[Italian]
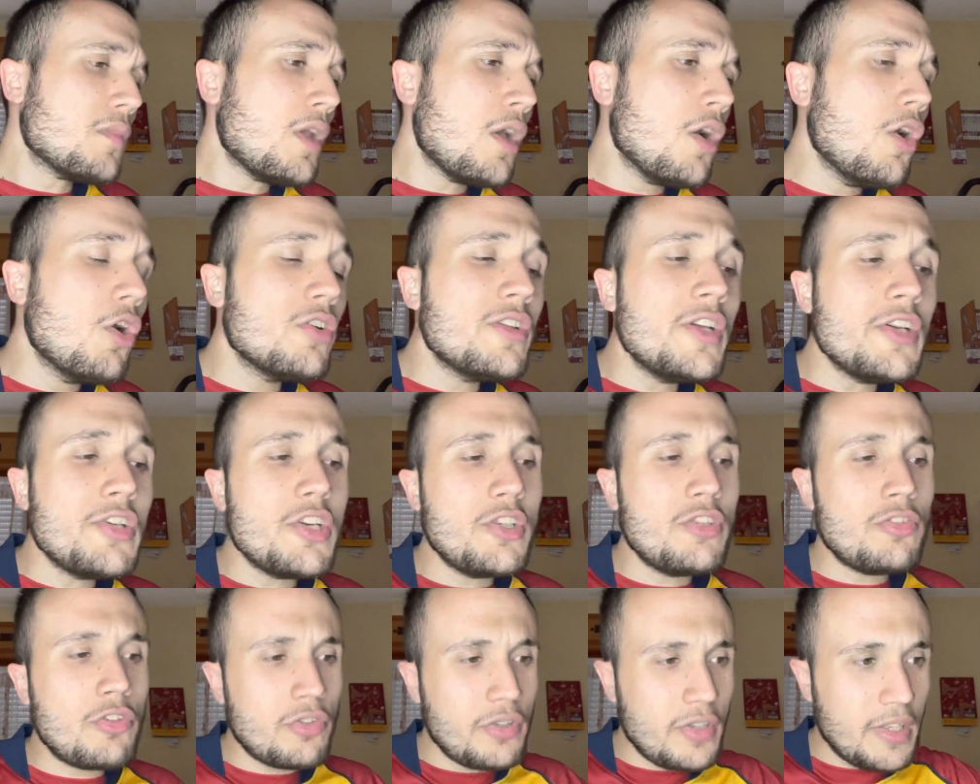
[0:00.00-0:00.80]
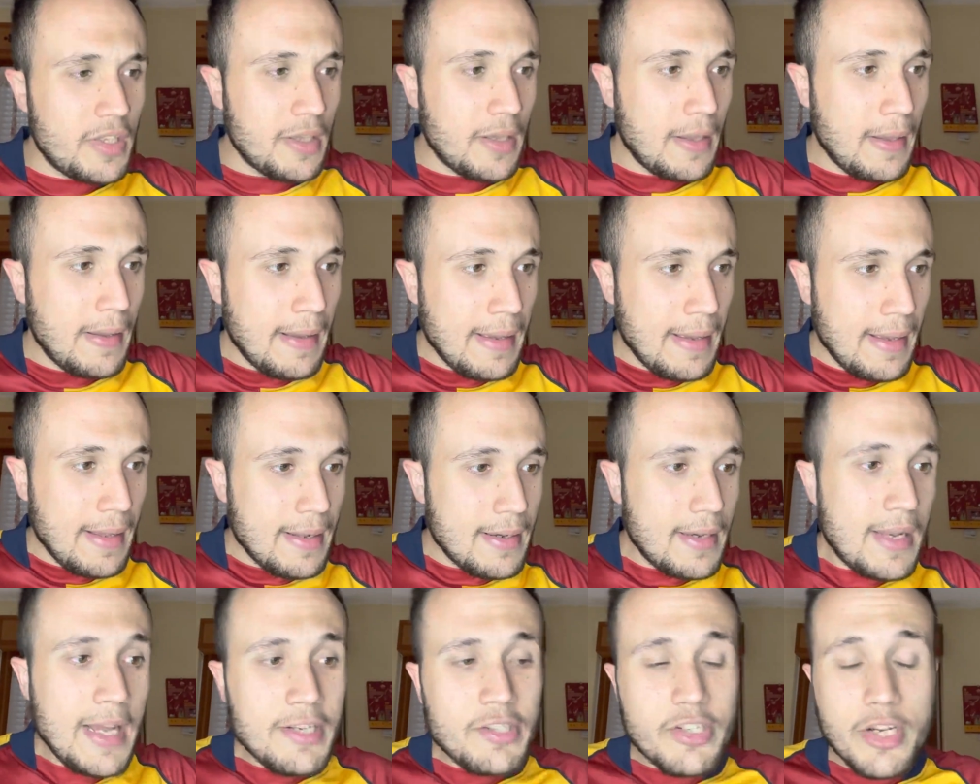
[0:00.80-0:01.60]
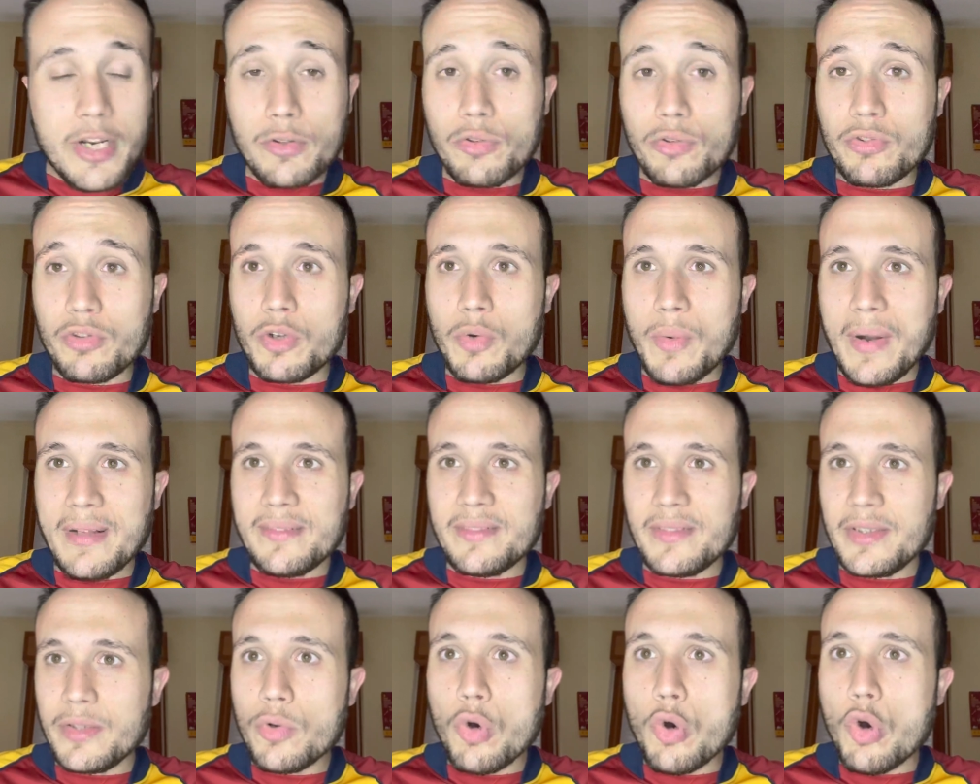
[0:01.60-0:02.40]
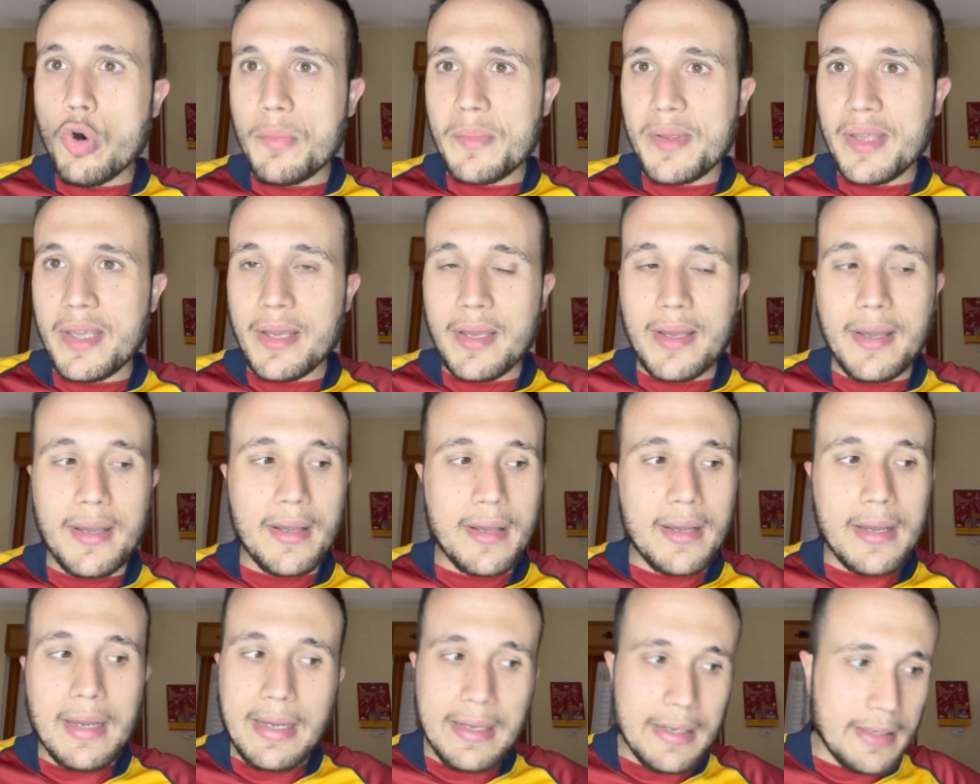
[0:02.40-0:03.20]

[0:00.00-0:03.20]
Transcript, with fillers: ho deciso di leggere tutti quanti i nomi eh,